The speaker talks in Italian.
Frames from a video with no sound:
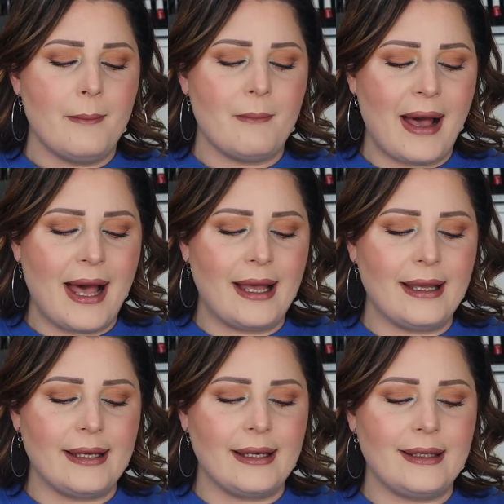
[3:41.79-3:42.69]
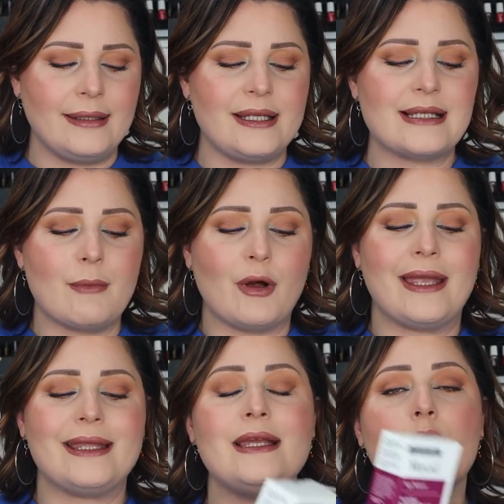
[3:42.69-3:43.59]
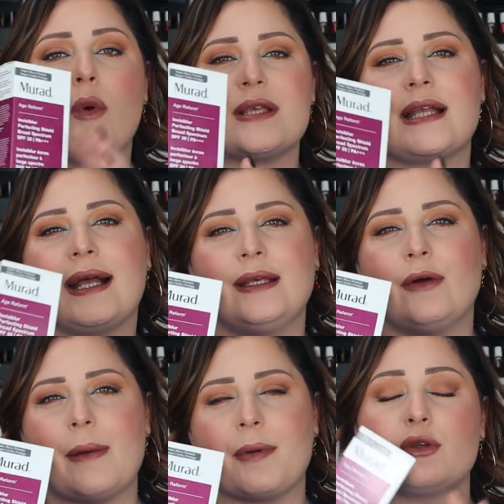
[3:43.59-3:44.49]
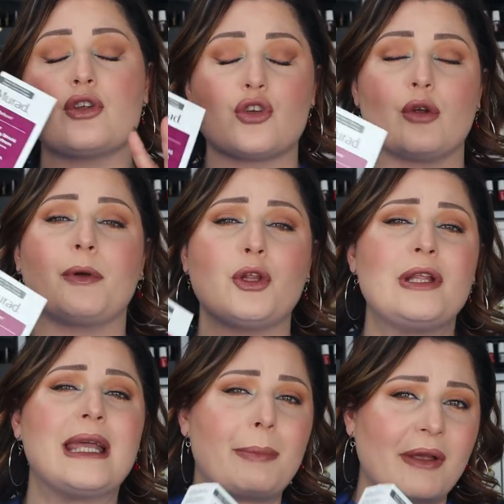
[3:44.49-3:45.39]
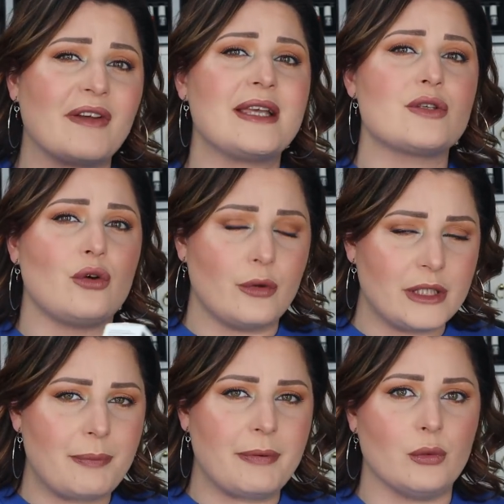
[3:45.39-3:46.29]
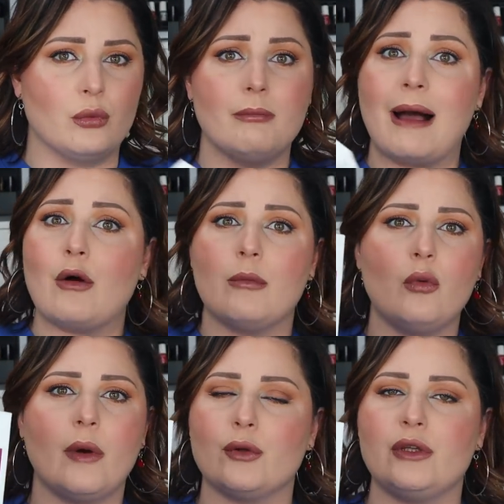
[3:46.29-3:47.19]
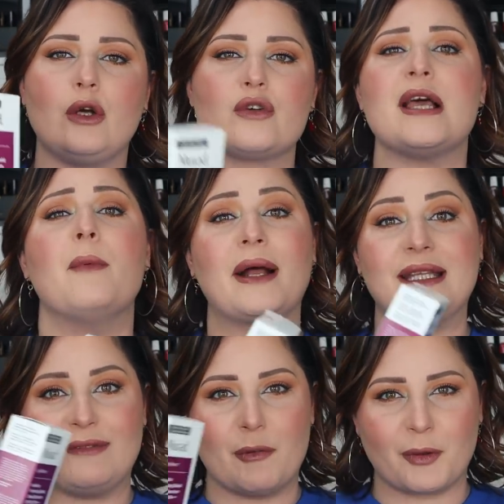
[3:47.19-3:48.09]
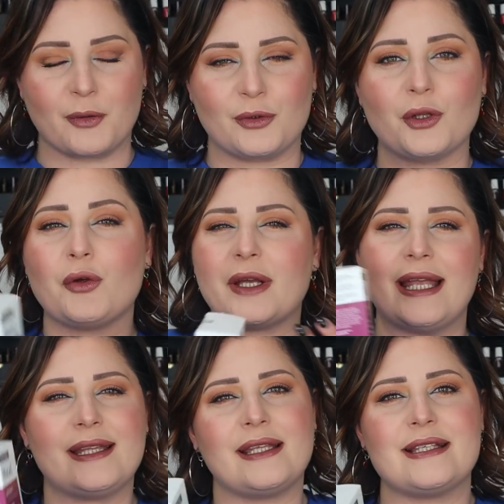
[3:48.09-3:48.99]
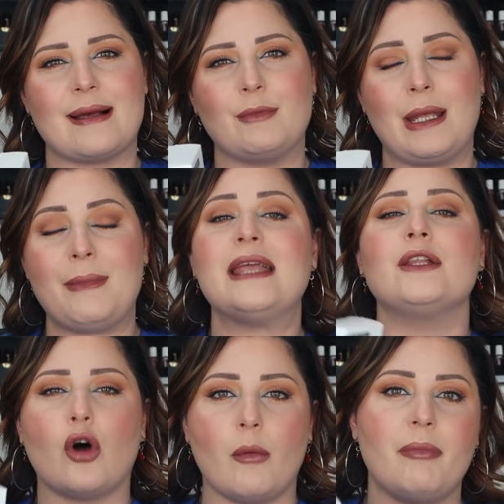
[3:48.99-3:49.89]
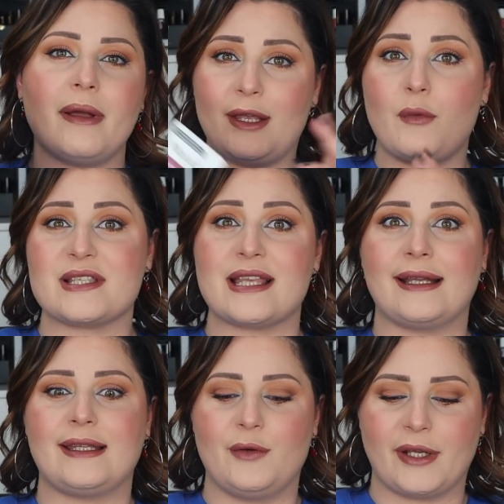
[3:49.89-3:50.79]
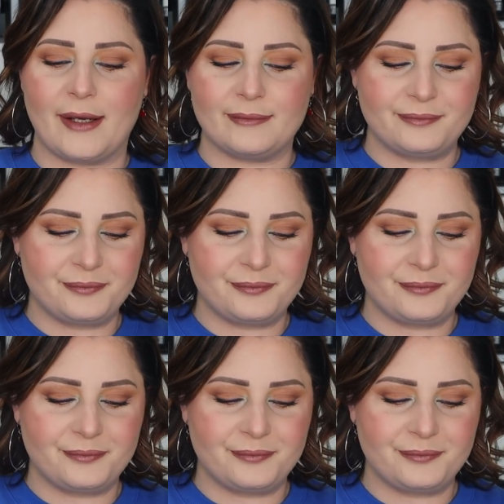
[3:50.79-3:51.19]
ma eh, diciamo che in questa categoria di prodotti ci sono prodotti che preferisco di più, ma comunque non dico sia un cattivo prodotto, non rientra diciamo nei miei top in questa categoria.